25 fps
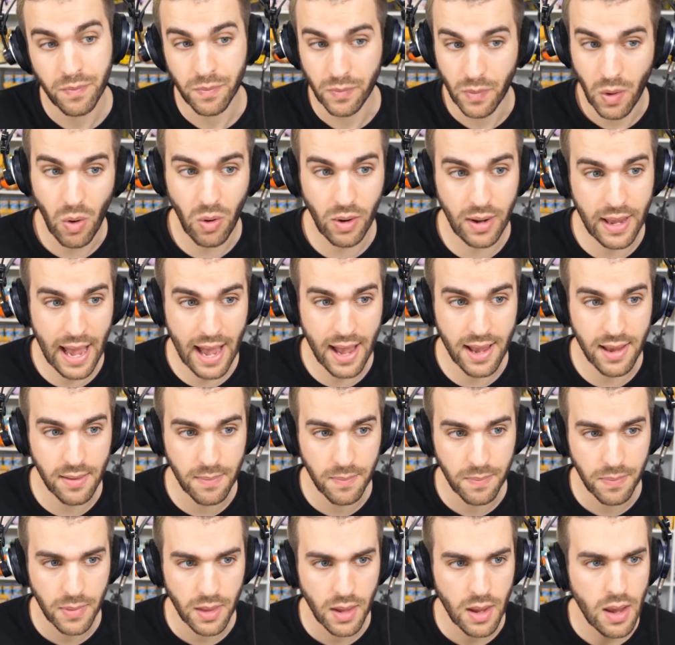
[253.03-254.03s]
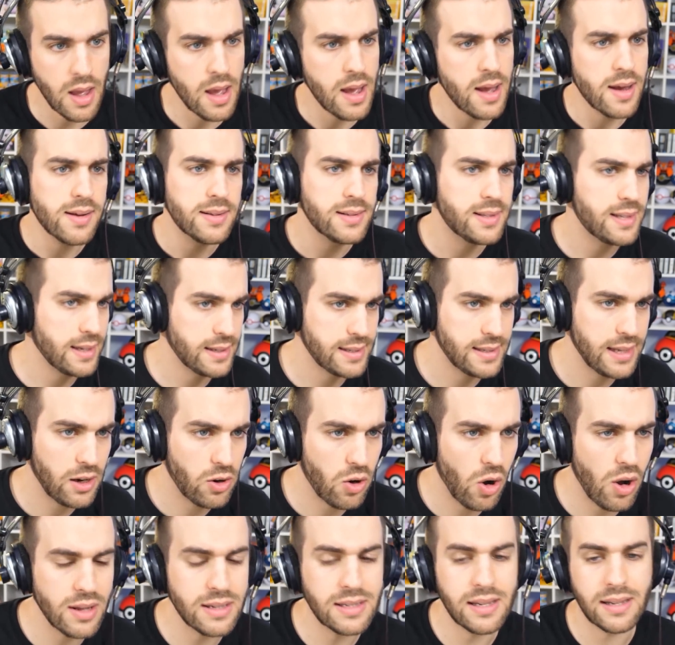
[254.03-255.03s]
Ok? Stessa
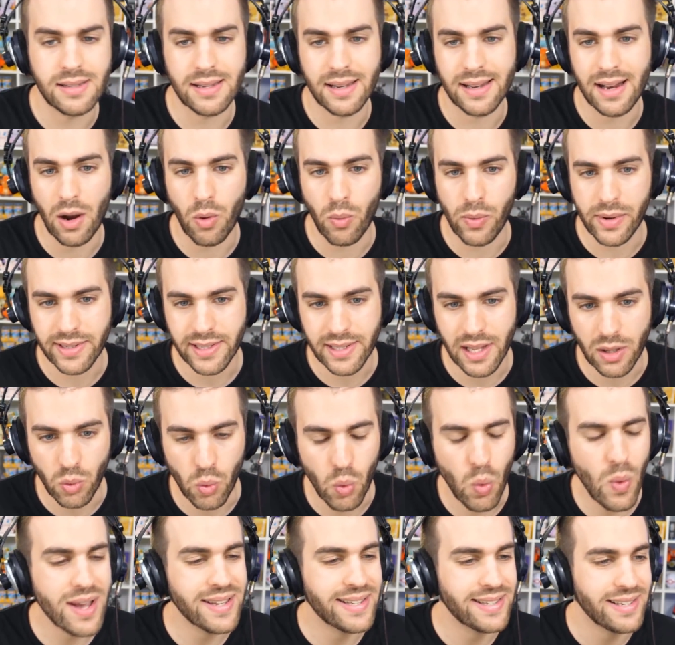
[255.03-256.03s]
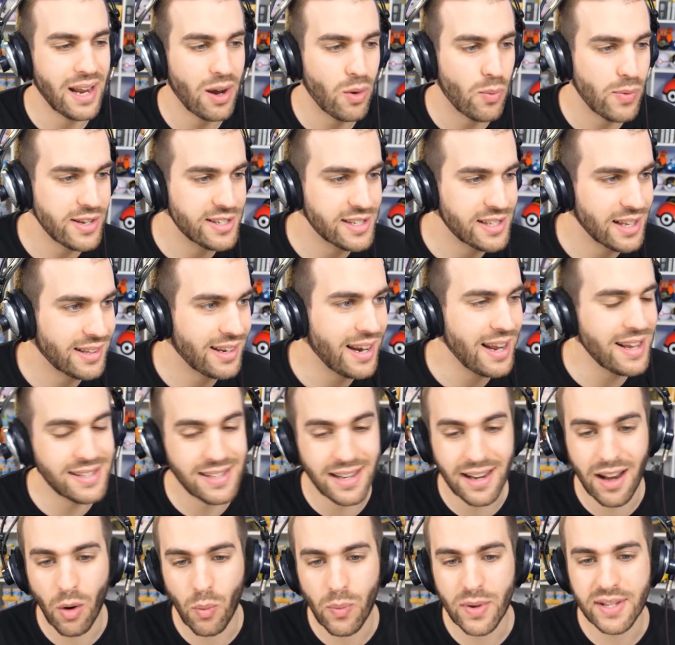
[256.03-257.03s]
cosa, se ne acquista 2, se ne acquista 3,
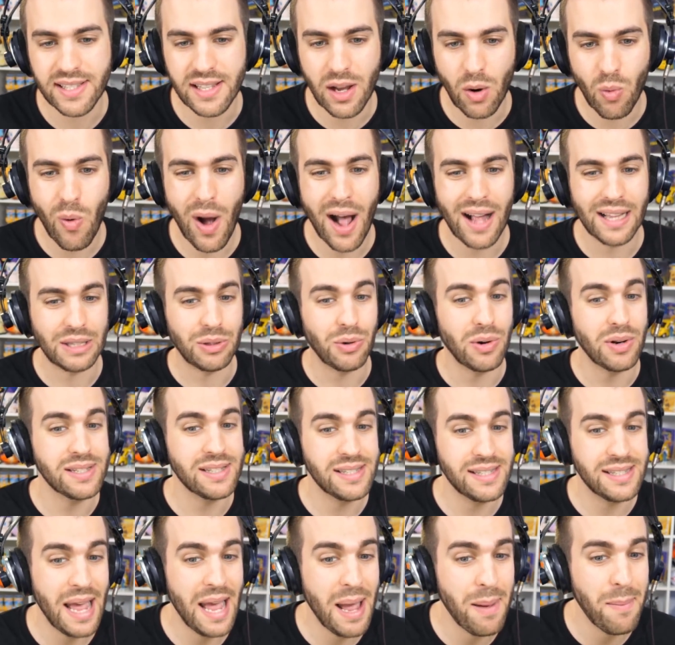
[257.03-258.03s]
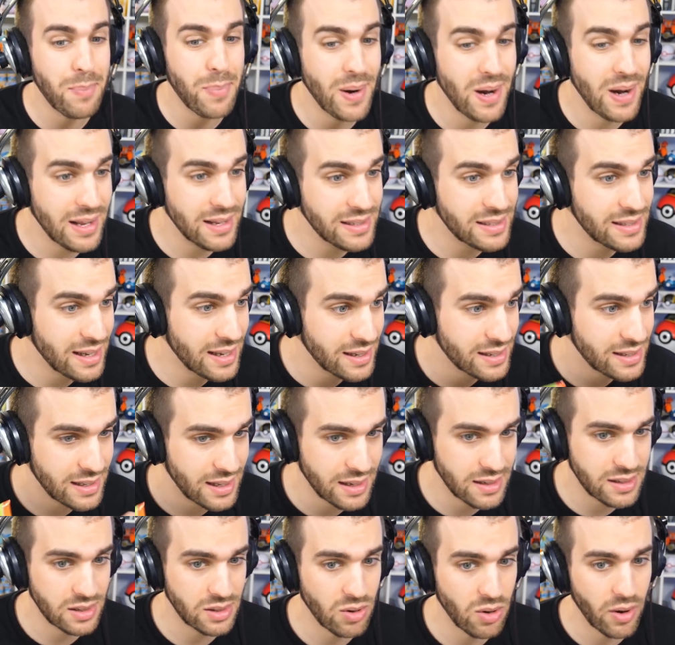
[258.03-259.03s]
se ne acquista 4, è sempre la
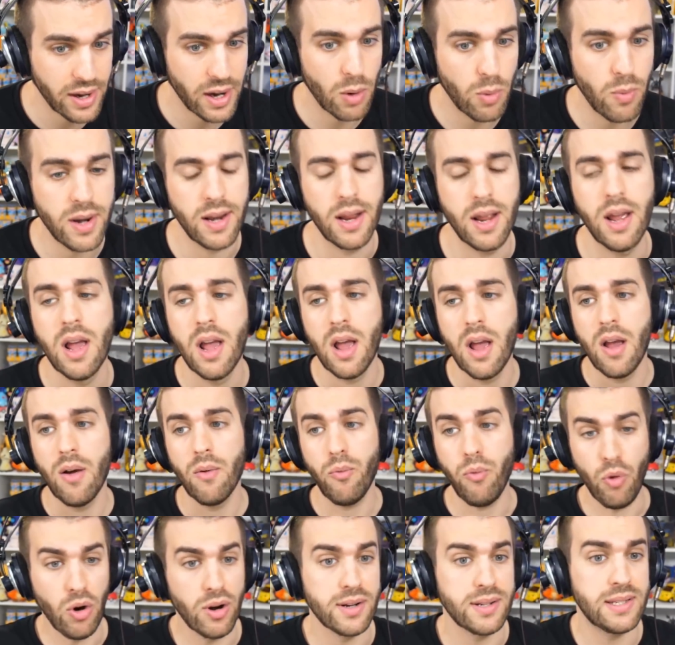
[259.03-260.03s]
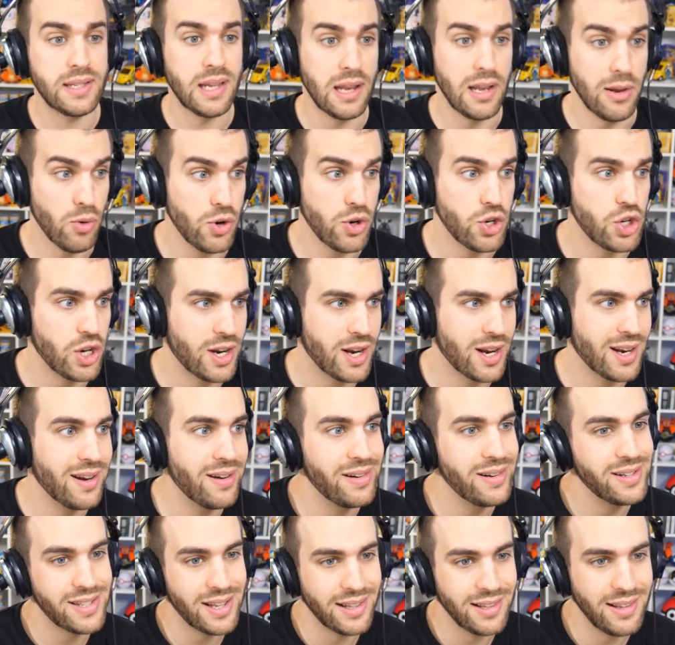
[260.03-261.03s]
stessa storia. Quindi forse gli unici che ne
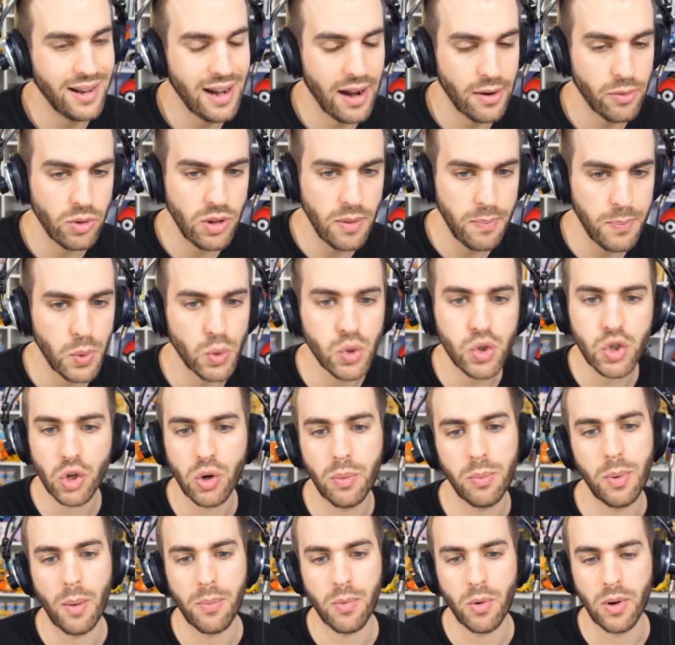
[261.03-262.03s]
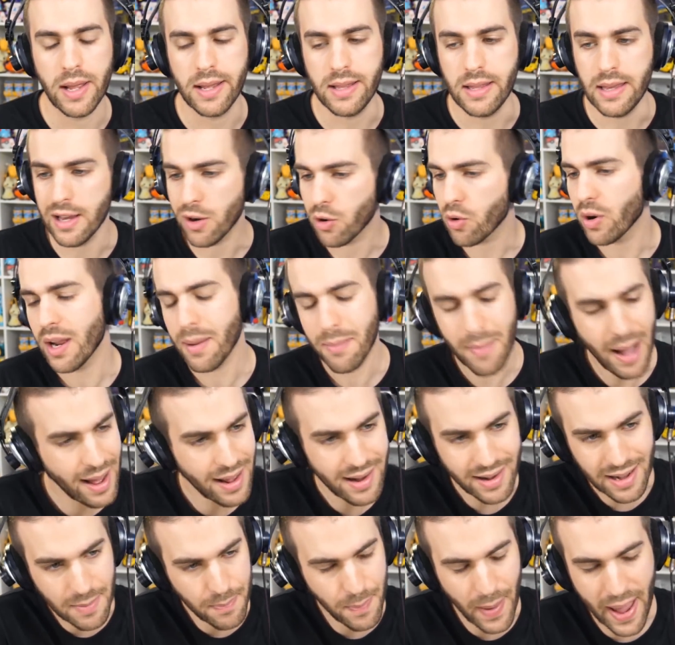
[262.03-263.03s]
risentiranno di più sono proprio le edicole. Ma
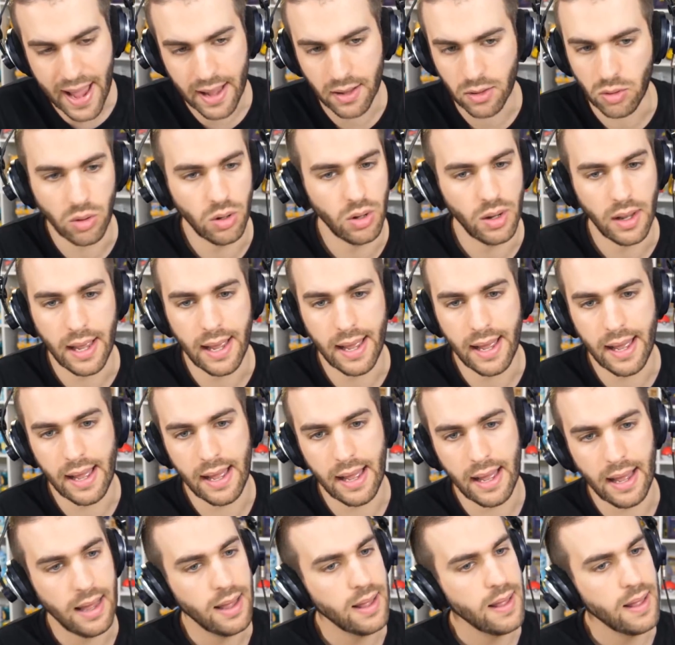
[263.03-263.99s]
ripeto, eh,